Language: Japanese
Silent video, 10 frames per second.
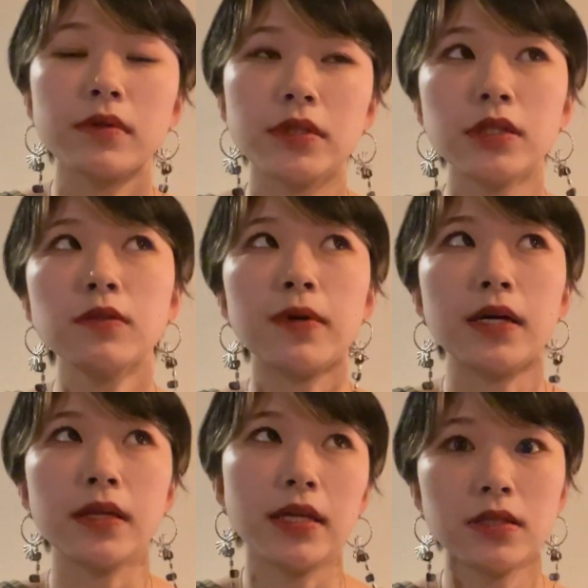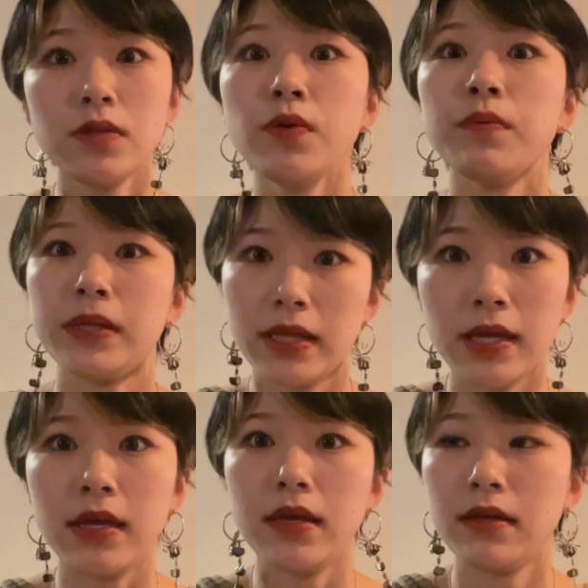実は月曜日
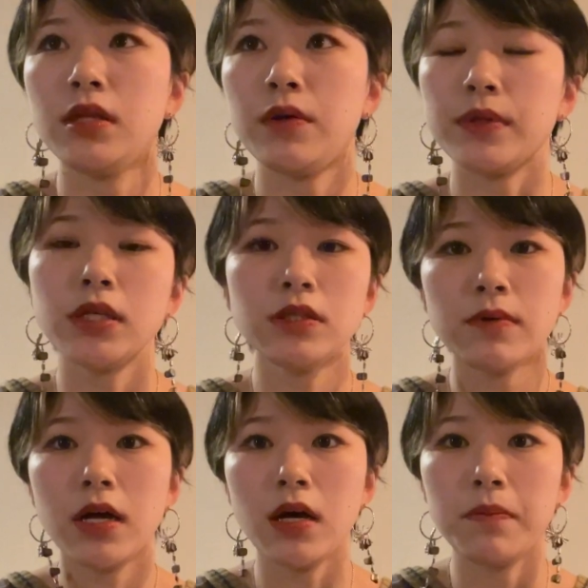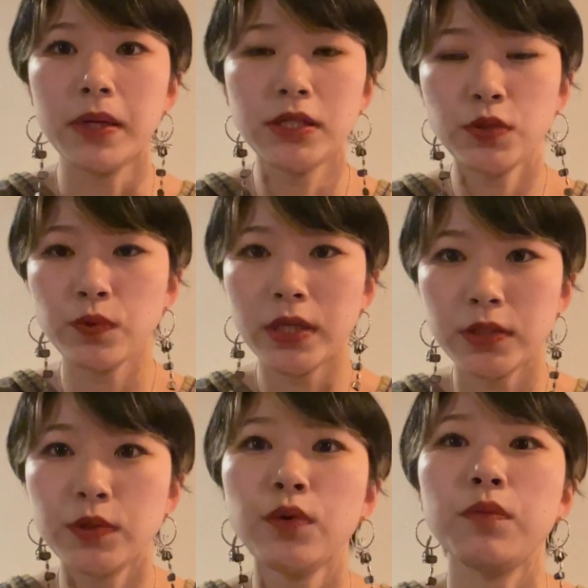で、えー、私は毎週
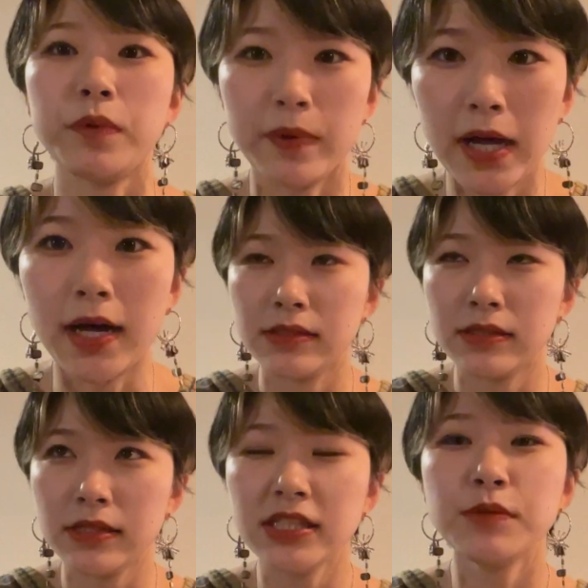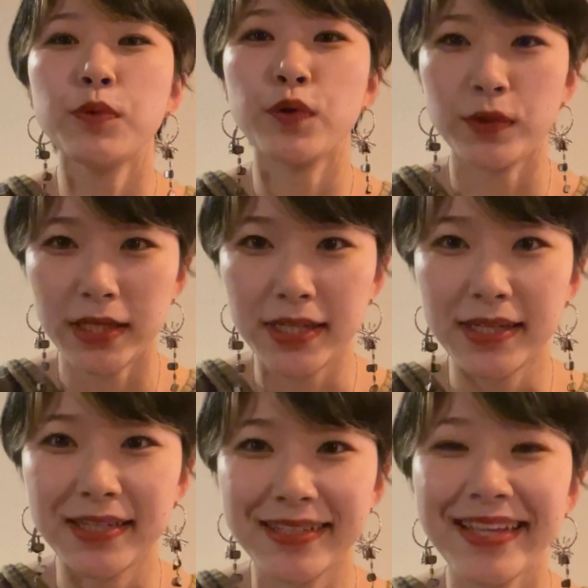月曜日はいつもより
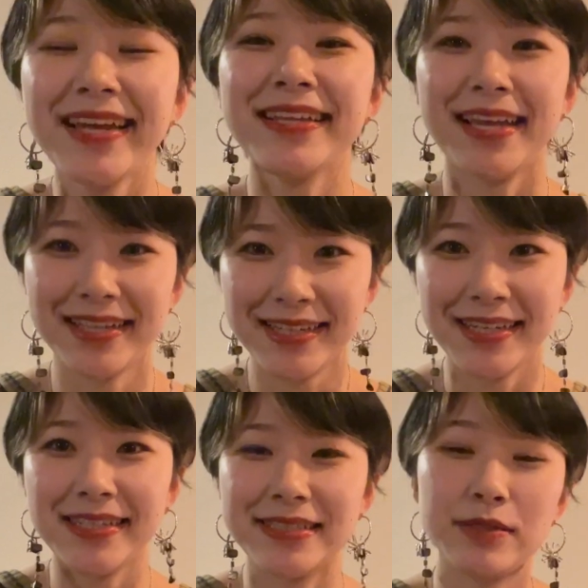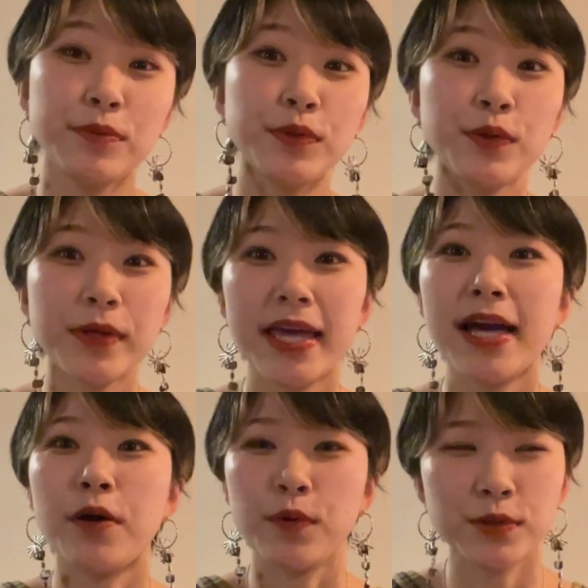丁寧に自分の
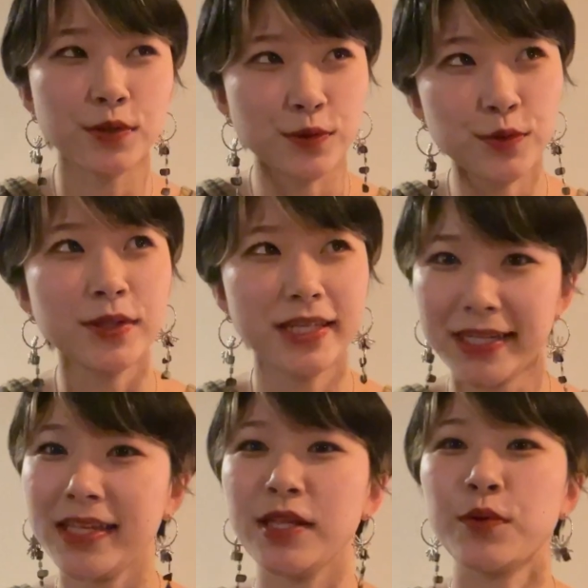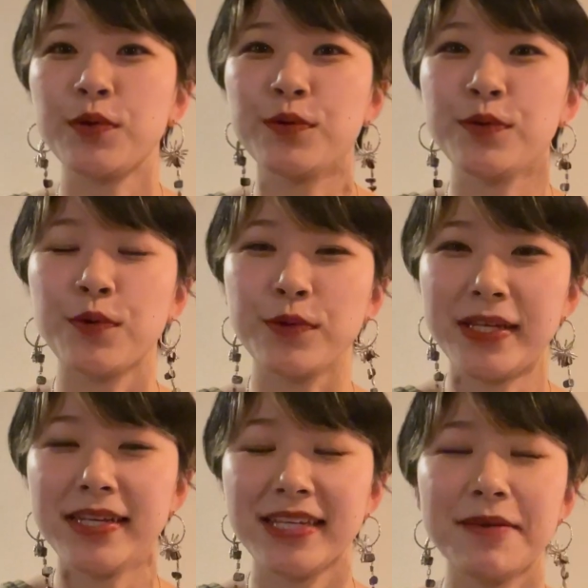ケアをする日というように
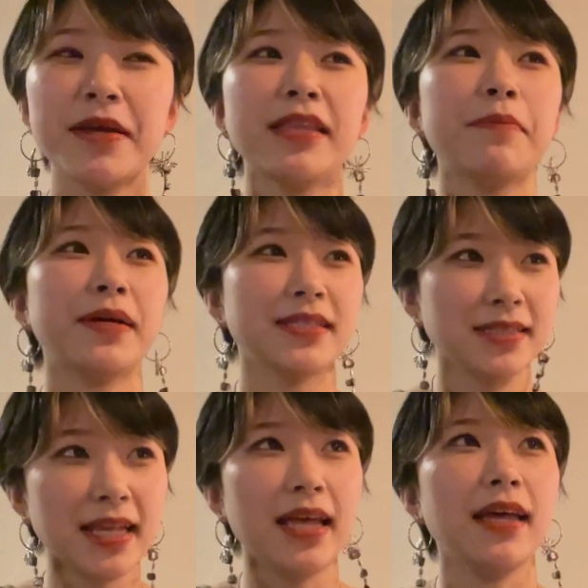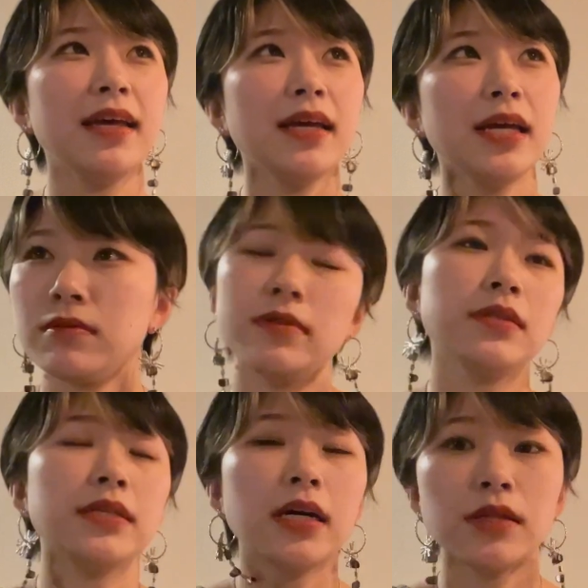決めてまして
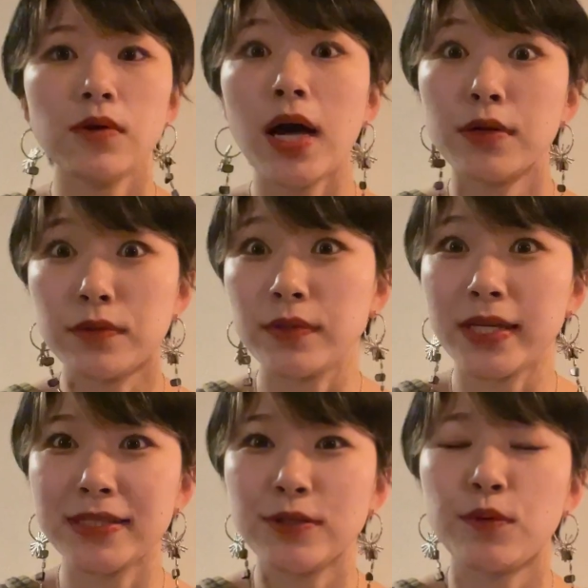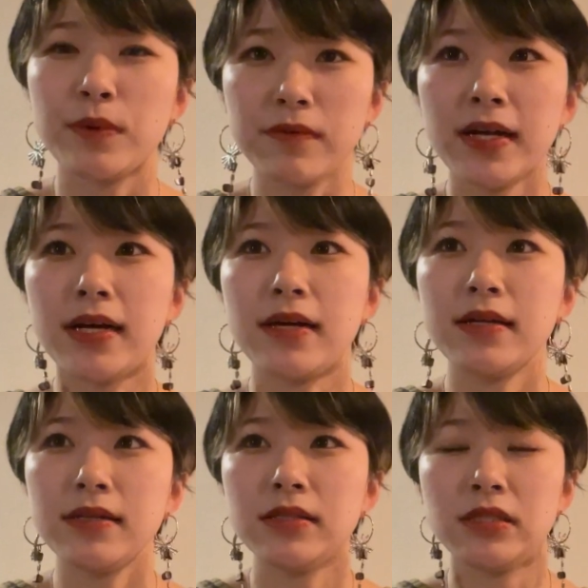時間のある月曜日は
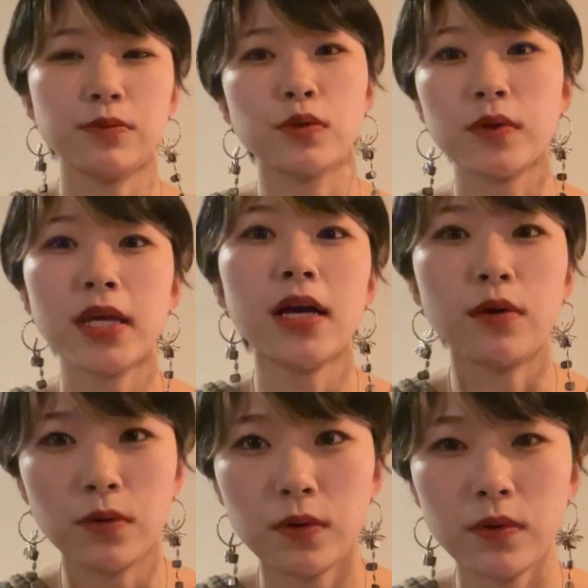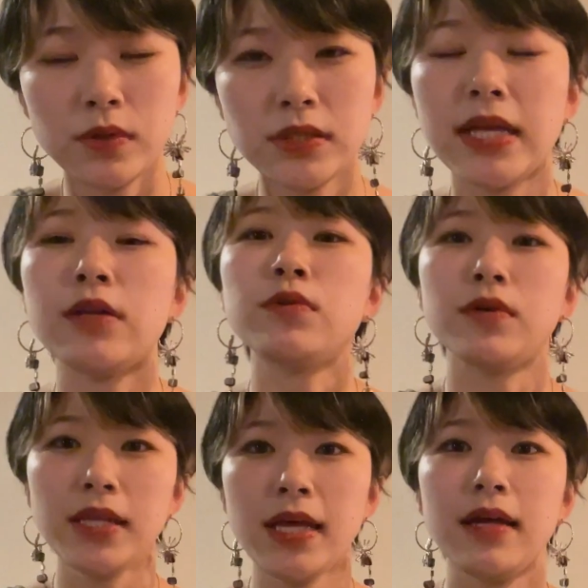自分のケアをしている
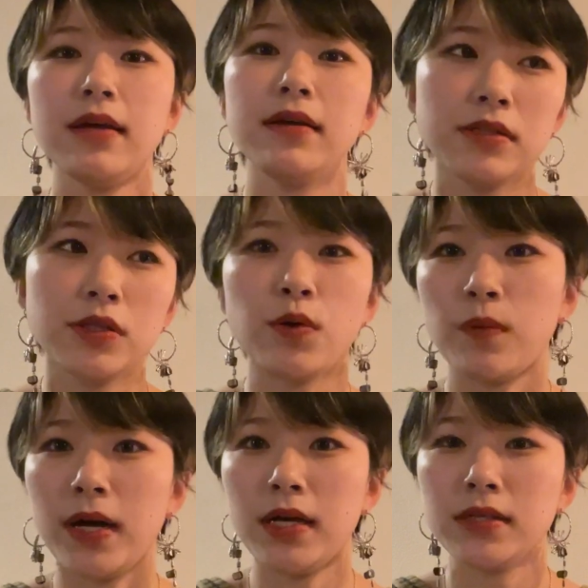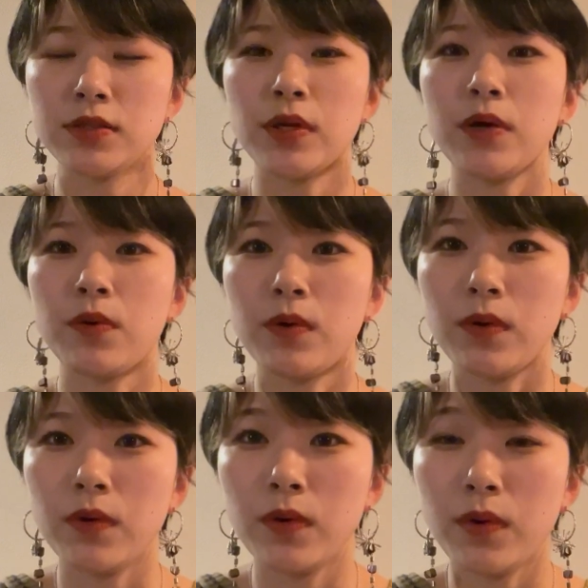ので今日はそれを
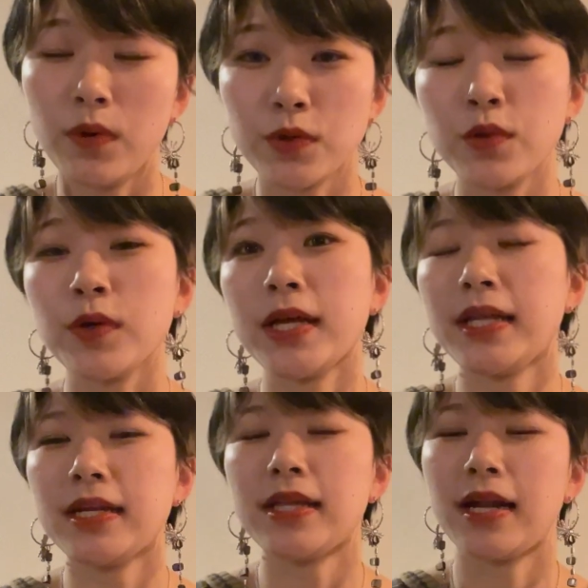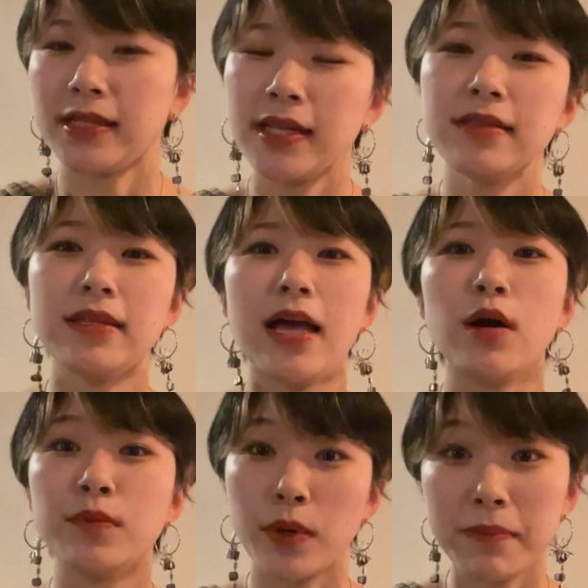お届けできたらなって
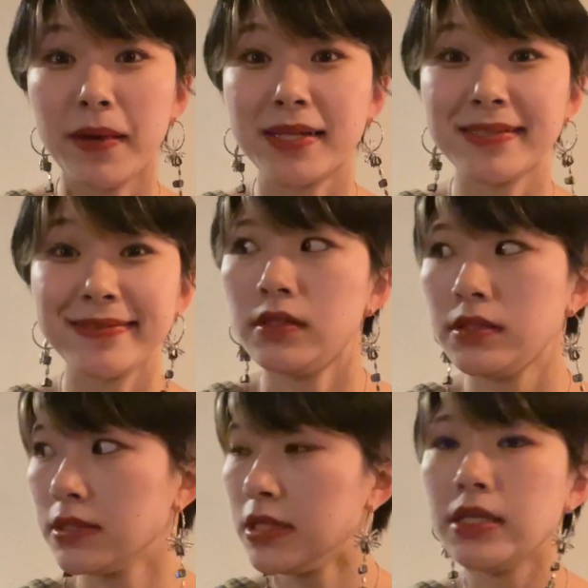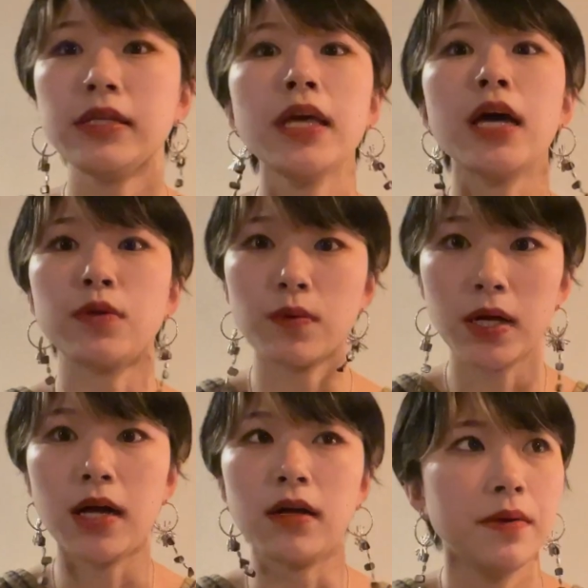思いますスキンケアと
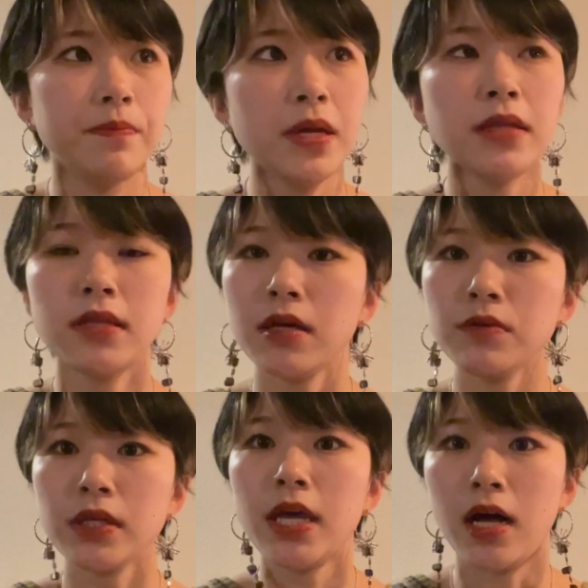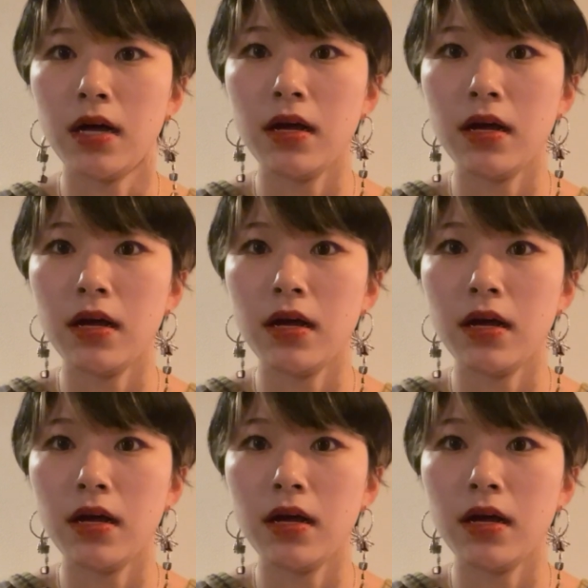かメンタルケア